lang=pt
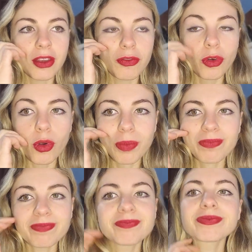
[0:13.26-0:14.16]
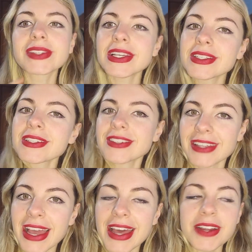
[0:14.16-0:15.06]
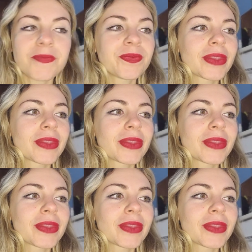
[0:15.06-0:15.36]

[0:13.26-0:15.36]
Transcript: Vou ser sincera